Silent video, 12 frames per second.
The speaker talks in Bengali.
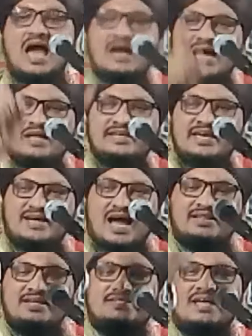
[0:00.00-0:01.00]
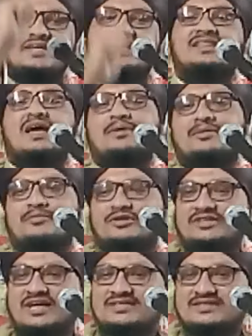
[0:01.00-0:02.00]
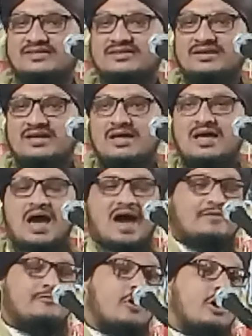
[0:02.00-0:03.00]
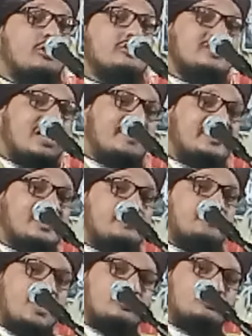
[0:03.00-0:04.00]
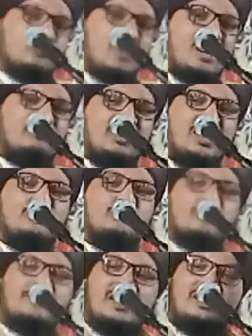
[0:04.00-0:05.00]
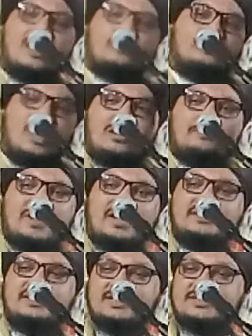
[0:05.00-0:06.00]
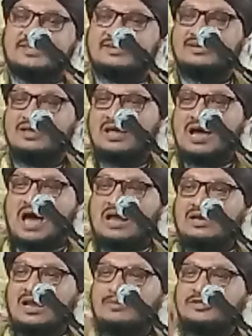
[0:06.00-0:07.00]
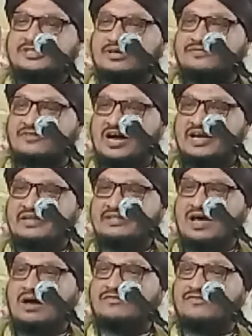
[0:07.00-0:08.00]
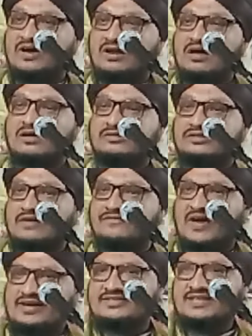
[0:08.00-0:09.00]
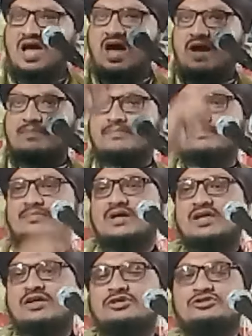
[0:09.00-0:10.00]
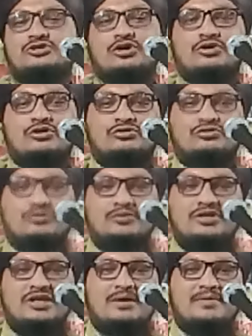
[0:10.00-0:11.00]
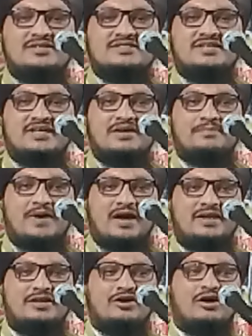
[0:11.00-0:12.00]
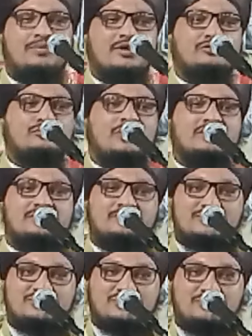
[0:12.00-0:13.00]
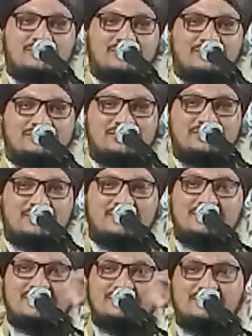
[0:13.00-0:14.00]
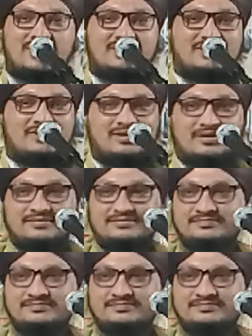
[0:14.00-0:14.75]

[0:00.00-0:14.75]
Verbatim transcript: একাধিক হাদিসের কিতাবের মধ্যে আছে আর ফরজ নামাজের পর দোয়া করার হুকুম আল্লাহ কুরআন পাকে দিয়েছেন আল্লাহ বলছেন ফাইদা ফরাগতা ফানসাব যখন তুমি নামাজ থেকে ফারিগ হবে দোয়াতে পরিশ্রম করো জোরে বলেন না সুবহানাল্লাহ